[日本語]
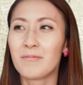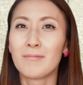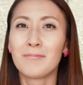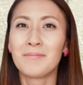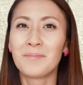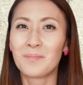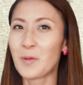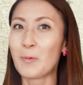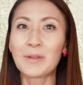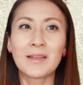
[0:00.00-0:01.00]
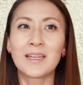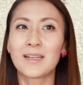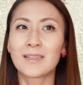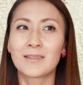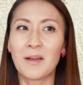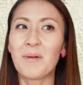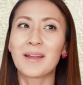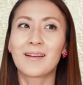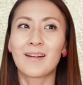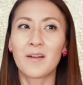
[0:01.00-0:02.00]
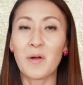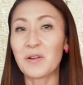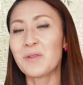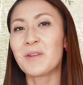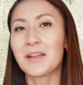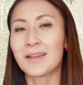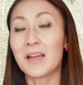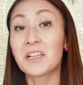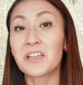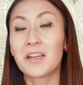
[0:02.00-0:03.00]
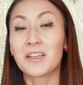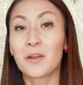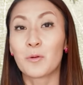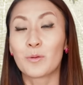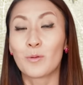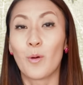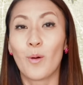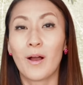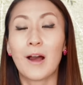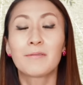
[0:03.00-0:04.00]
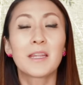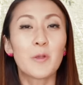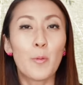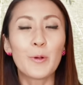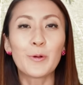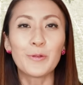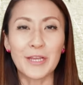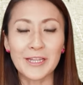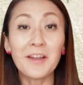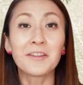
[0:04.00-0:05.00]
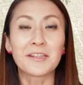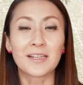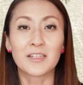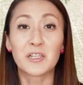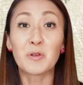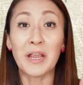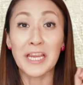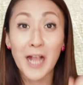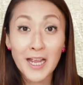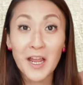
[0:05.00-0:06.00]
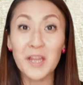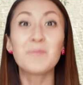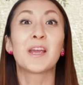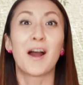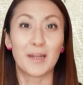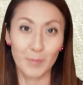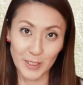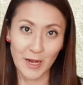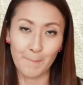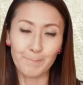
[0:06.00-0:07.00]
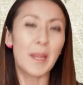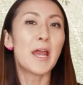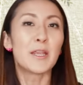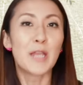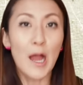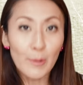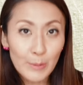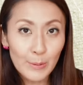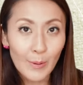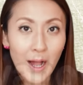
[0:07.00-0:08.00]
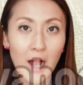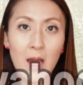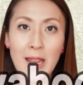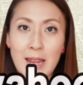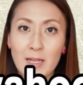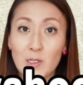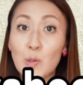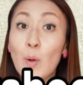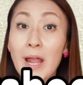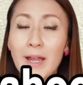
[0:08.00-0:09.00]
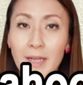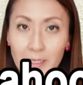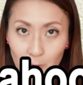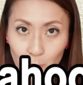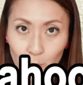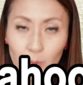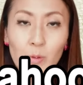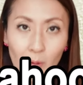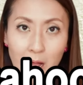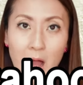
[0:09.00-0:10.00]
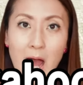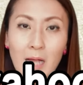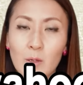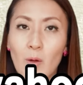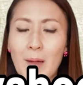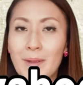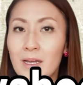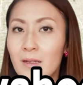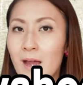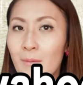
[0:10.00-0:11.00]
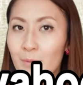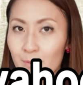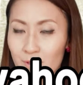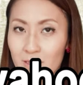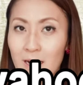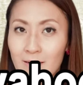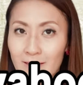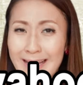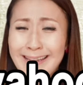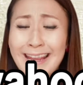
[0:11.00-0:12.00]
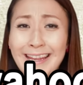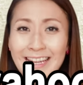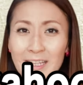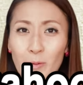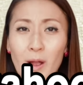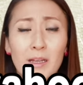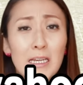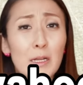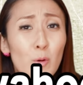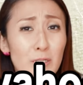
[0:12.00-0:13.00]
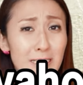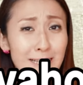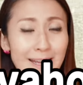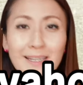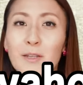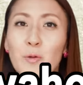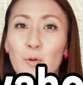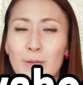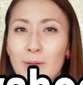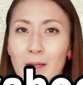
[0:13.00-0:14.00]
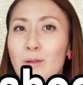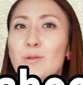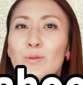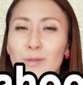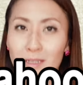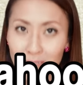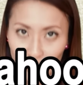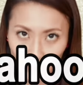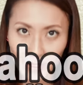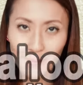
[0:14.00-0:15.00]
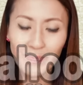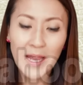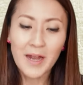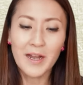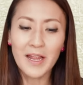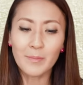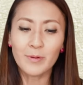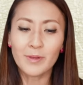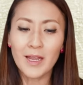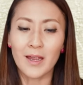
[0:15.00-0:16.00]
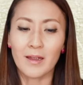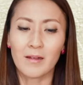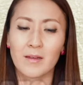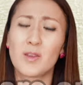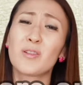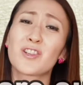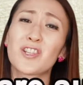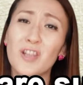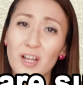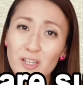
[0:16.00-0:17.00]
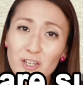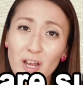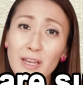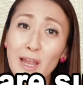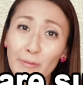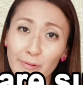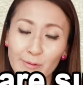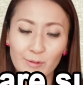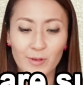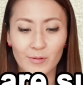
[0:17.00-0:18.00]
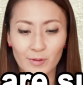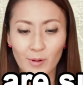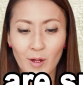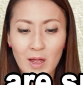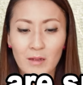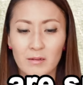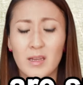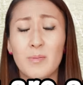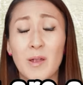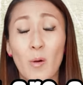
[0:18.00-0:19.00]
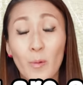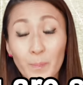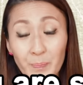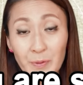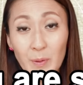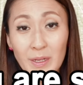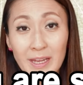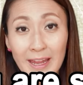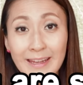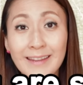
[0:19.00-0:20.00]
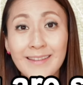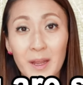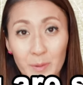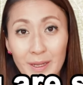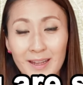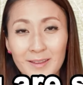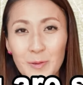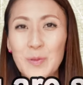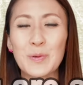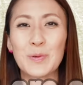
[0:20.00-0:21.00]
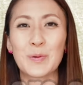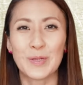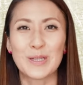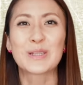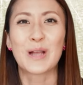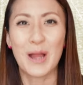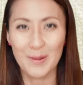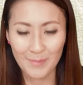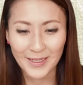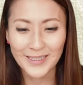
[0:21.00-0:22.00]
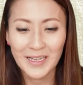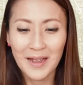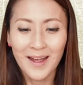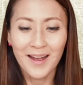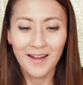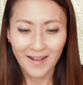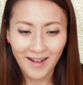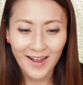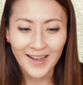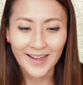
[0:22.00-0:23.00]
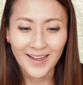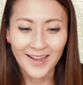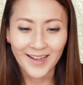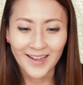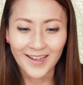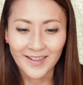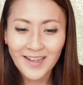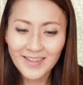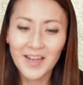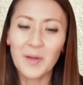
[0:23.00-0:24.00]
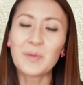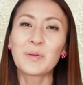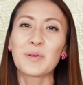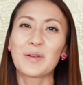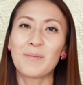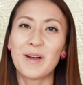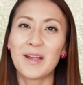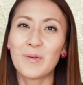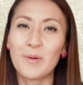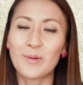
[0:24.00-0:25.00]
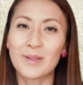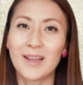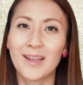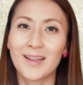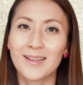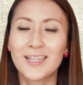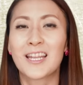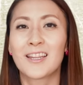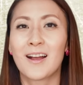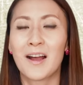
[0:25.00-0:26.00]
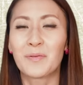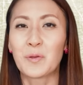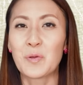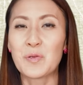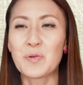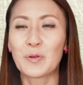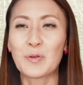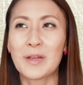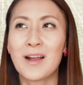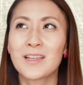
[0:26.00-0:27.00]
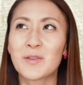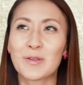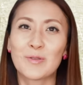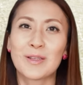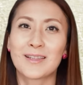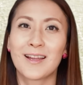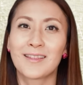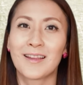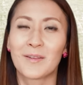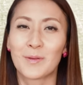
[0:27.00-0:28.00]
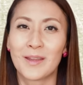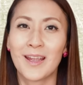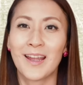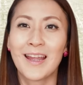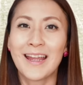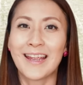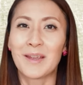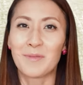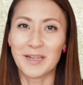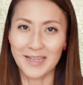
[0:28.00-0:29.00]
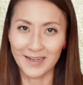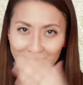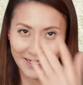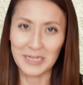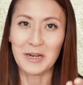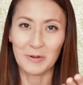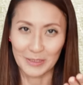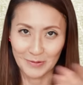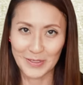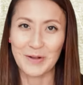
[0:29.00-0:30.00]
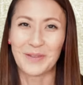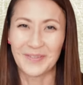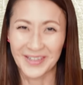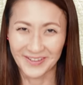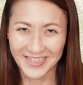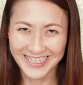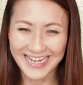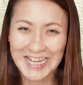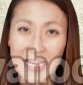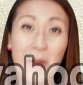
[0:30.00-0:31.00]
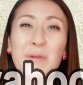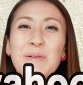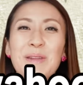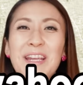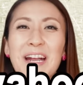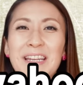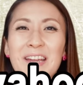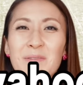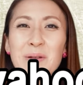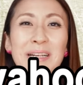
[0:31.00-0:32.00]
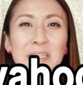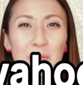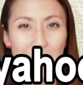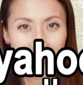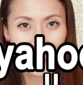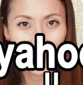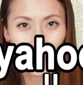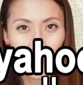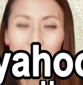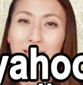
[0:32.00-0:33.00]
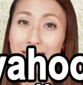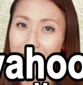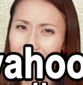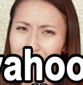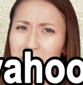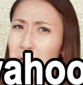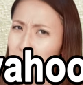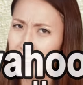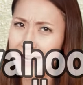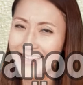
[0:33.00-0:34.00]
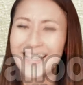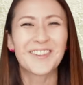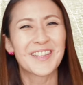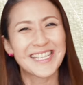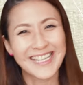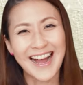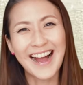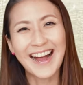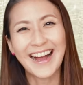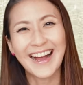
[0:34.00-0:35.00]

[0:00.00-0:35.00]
うん表に出す名前だから悪い意味なんてないんじゃないんだろうと勝手に思い込んでいたんですが実は意外な意味がありました。ヤフーは、えー、そやな人とかあとはアメリカ南部のスラングで下品とかぎこちないなどの意味があるそうなんですよね。例文で You're such a Yahoo というと君本当に下品だよねというように使えます。はい、えー、なぜ Yahoo という名前を、えー、つけたかということに関しては諸説あったので、えー、皆さん気になる方は調べてみてください。Yahoo 以外の意味はそやな人、下品、ぎこちないなどでした。